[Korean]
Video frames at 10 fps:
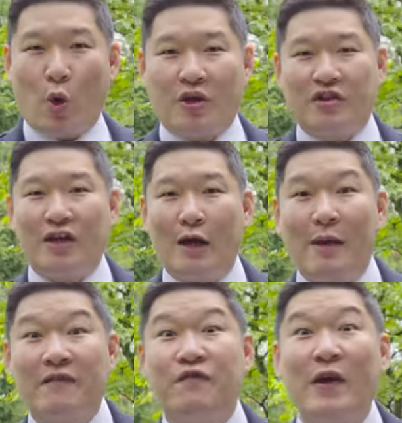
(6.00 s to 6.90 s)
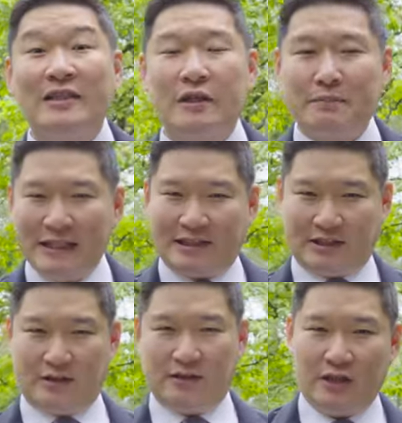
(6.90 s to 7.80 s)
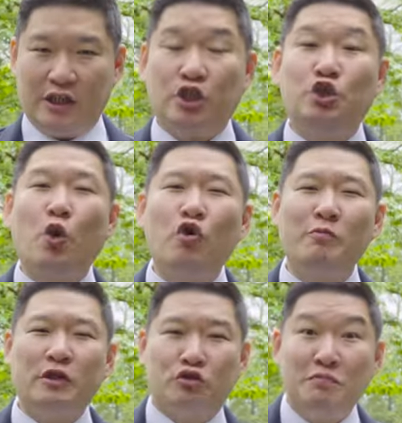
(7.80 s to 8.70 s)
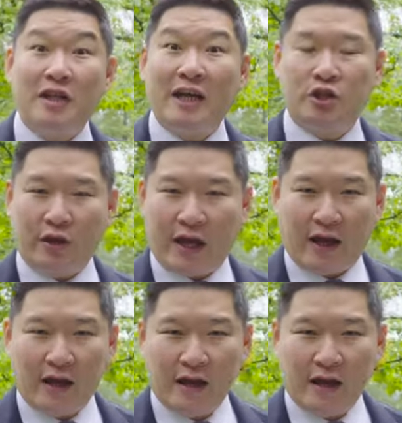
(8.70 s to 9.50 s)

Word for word: 포키틀남의 프레이저 밀스. 이 쇼룸이 준비되기 전에